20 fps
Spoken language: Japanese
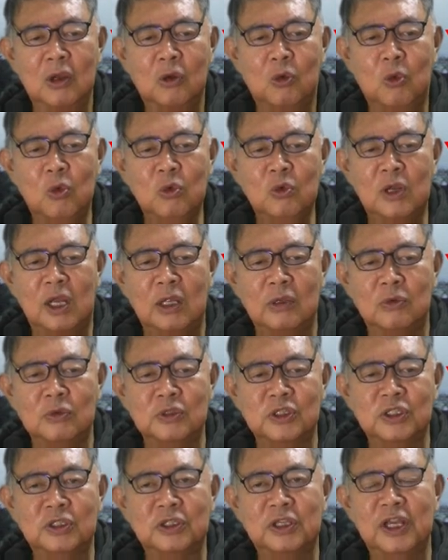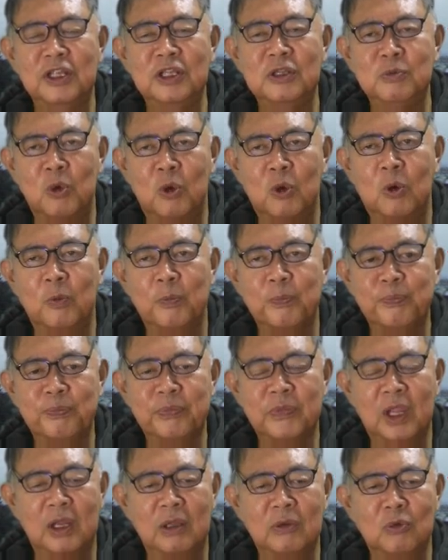今回の実験にも
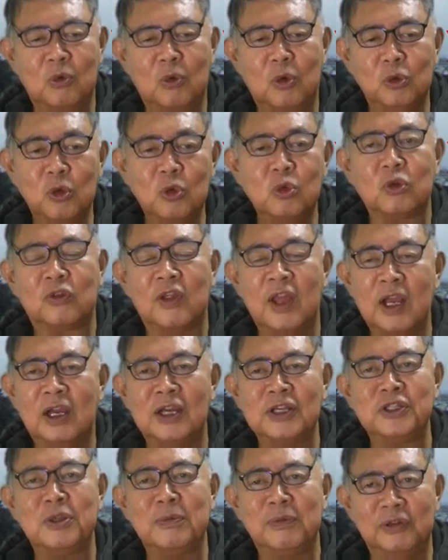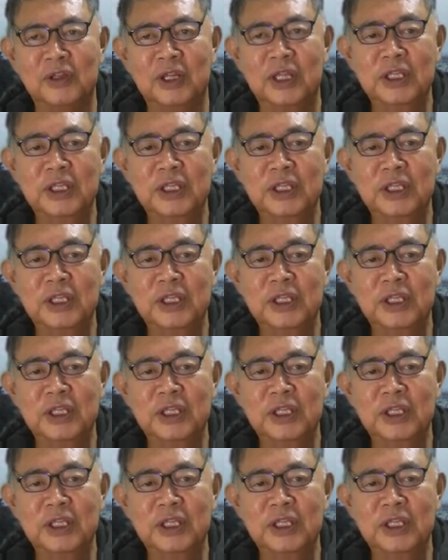あのほとんど参加してません。